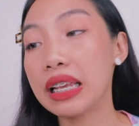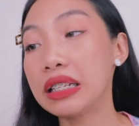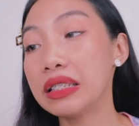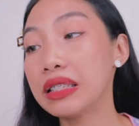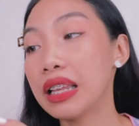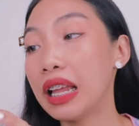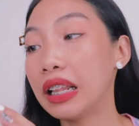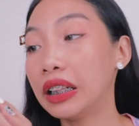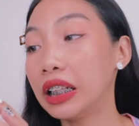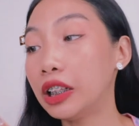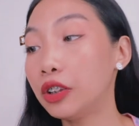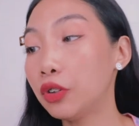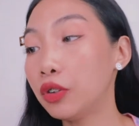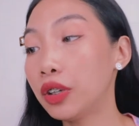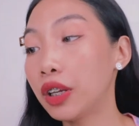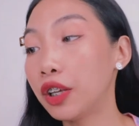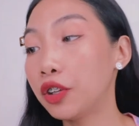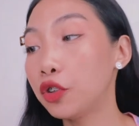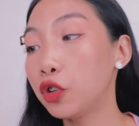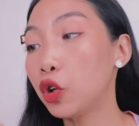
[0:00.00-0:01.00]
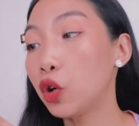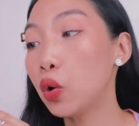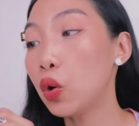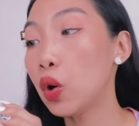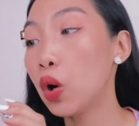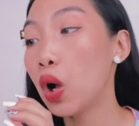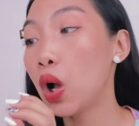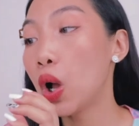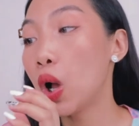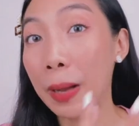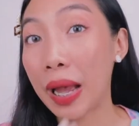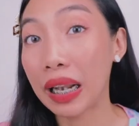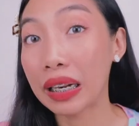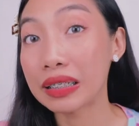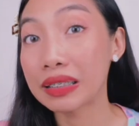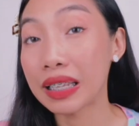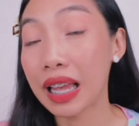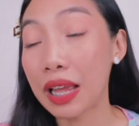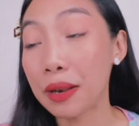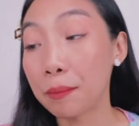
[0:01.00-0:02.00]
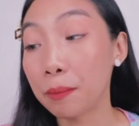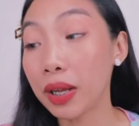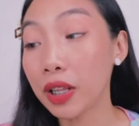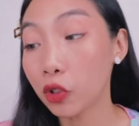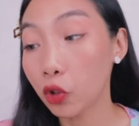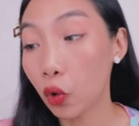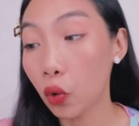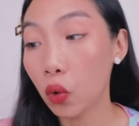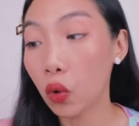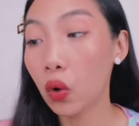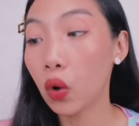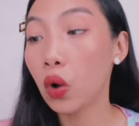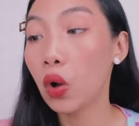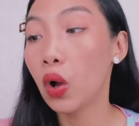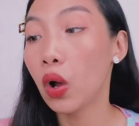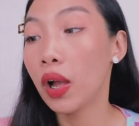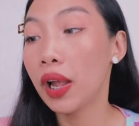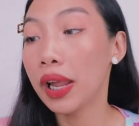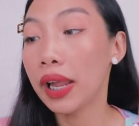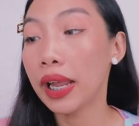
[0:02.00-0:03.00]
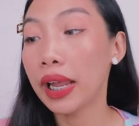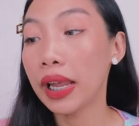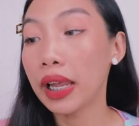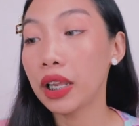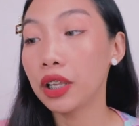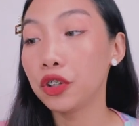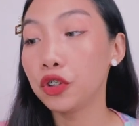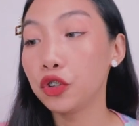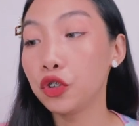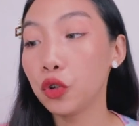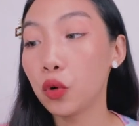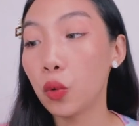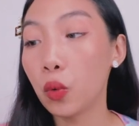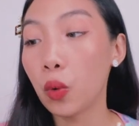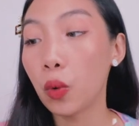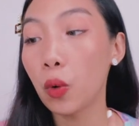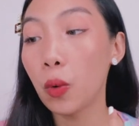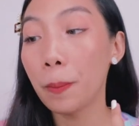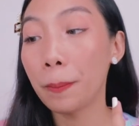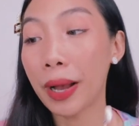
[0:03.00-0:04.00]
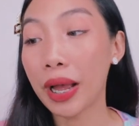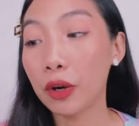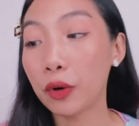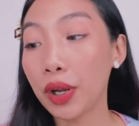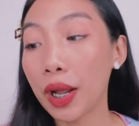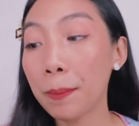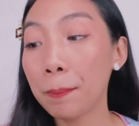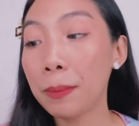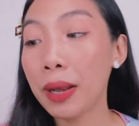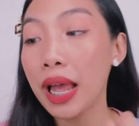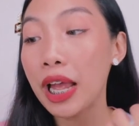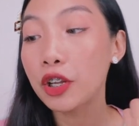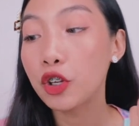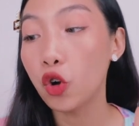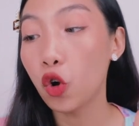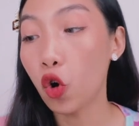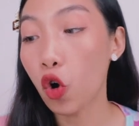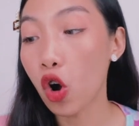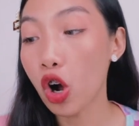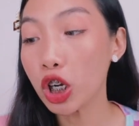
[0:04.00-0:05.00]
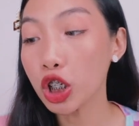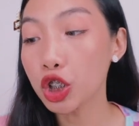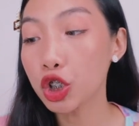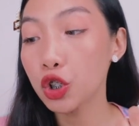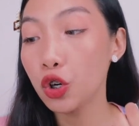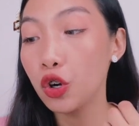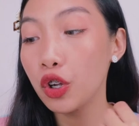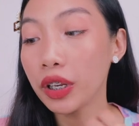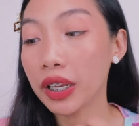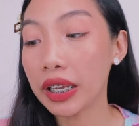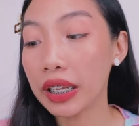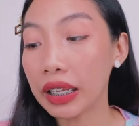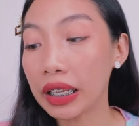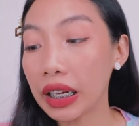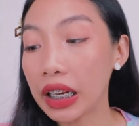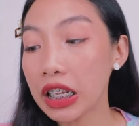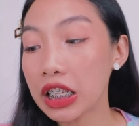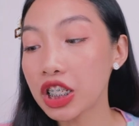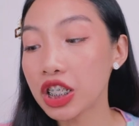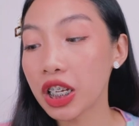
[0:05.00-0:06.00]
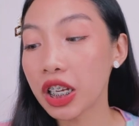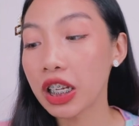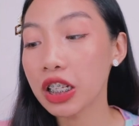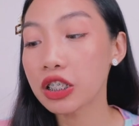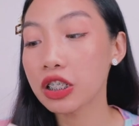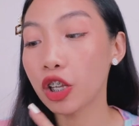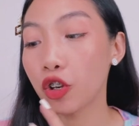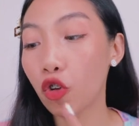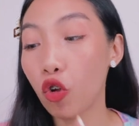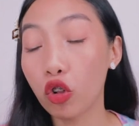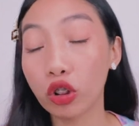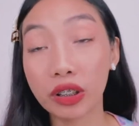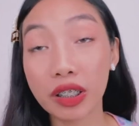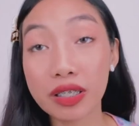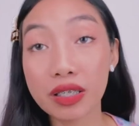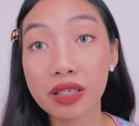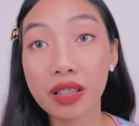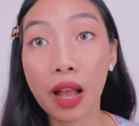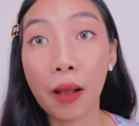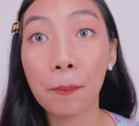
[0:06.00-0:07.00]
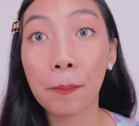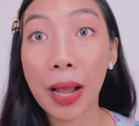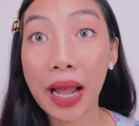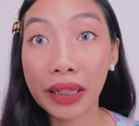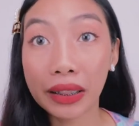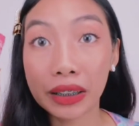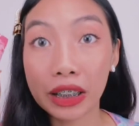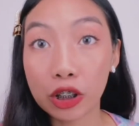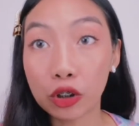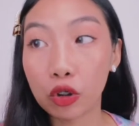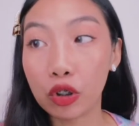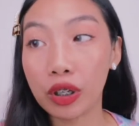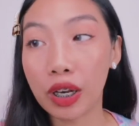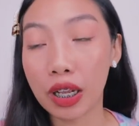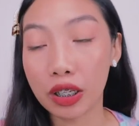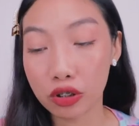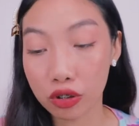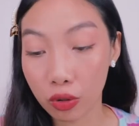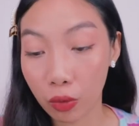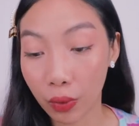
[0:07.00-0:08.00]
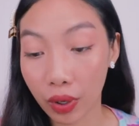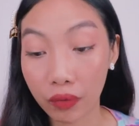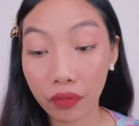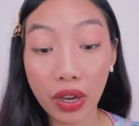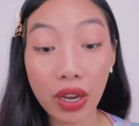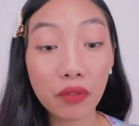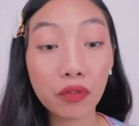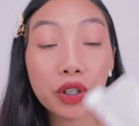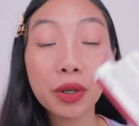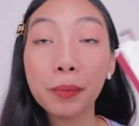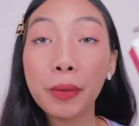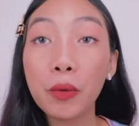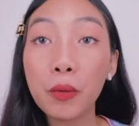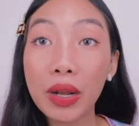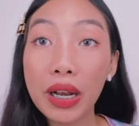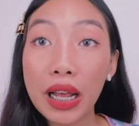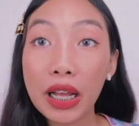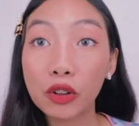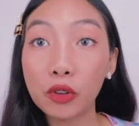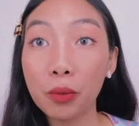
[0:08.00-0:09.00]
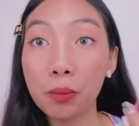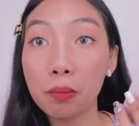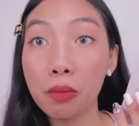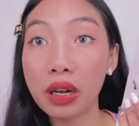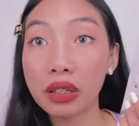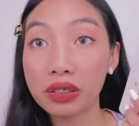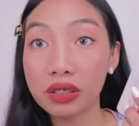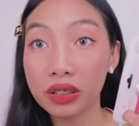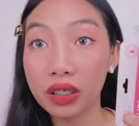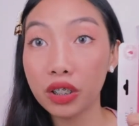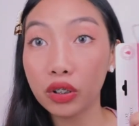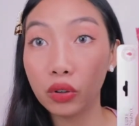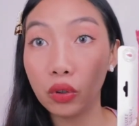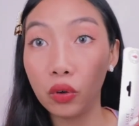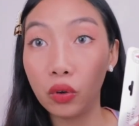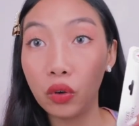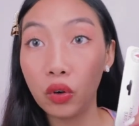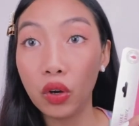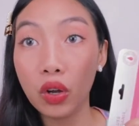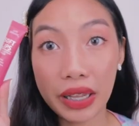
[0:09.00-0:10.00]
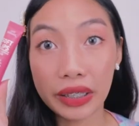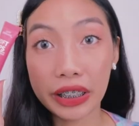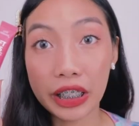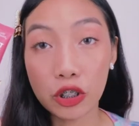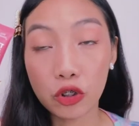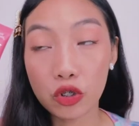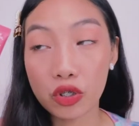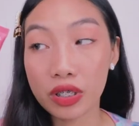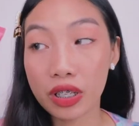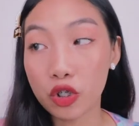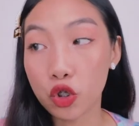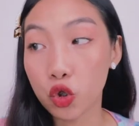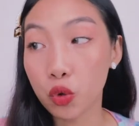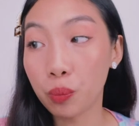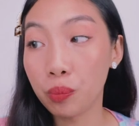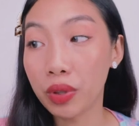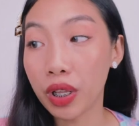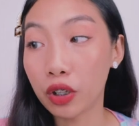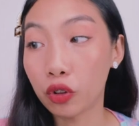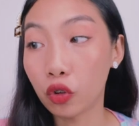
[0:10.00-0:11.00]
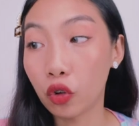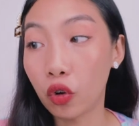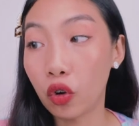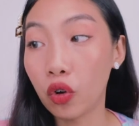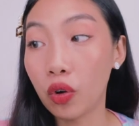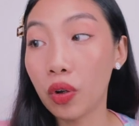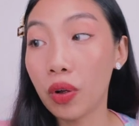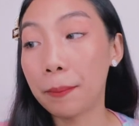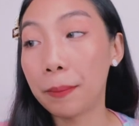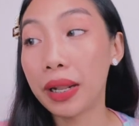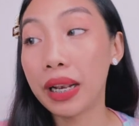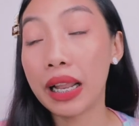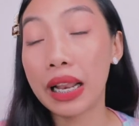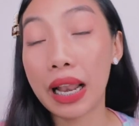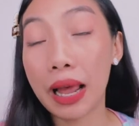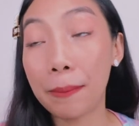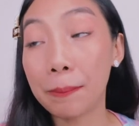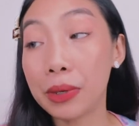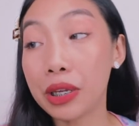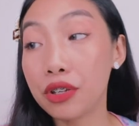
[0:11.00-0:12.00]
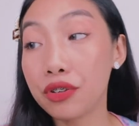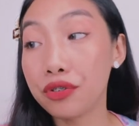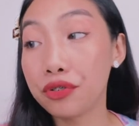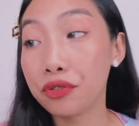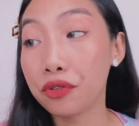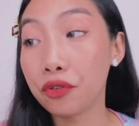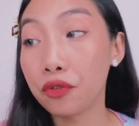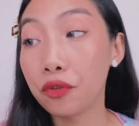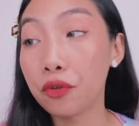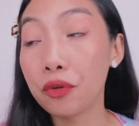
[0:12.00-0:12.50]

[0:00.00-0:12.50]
is, andito na yung para saan ba to, and yung kung paano i-apply, yung caution, ingredients, and all the stuff, andito na. So, if ever mawala tong box na to, nandito sa tube na to, ah, malalaman nyo